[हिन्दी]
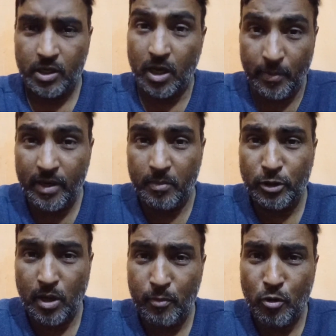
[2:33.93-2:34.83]
कभी कभी
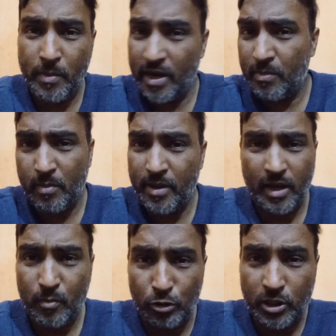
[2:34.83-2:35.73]
तो आपको महीने भर में
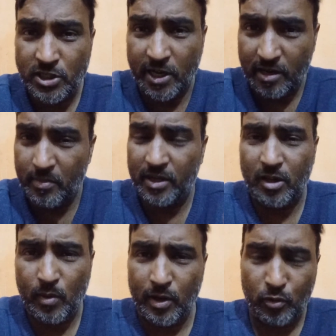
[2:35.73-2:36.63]
आकर बोलते सेटलमेंट
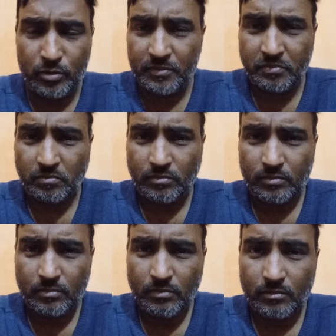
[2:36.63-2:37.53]
करवा
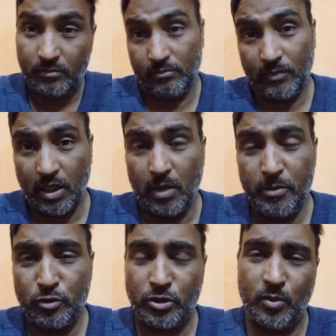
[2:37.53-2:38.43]
लो आप
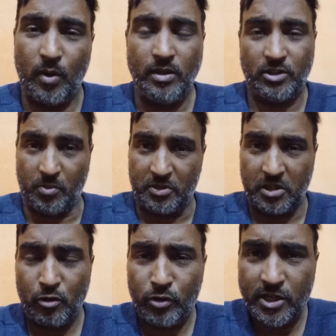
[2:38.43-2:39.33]
ही सोचते वाह
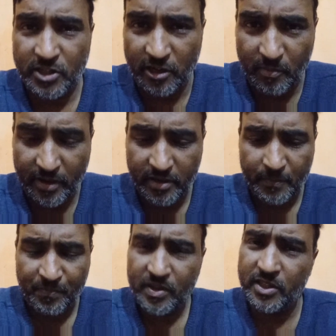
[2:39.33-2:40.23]
चमत्कार हो गया सेटलमेंट
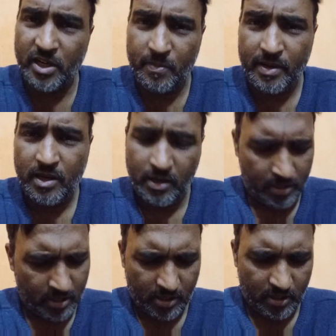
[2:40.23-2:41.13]
कितने में
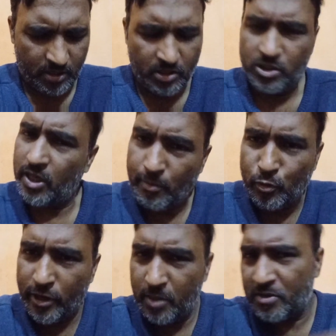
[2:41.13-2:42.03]
सर आप
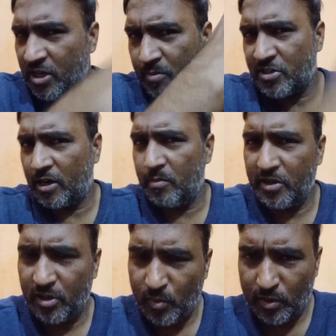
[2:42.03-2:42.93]
ट्वेंटी परसेंट में
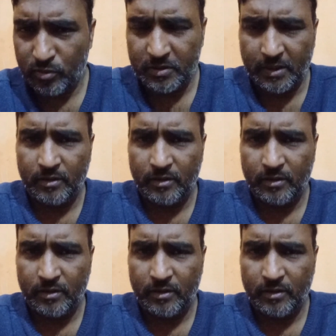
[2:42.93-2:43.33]
सेटलमेंट करवा लो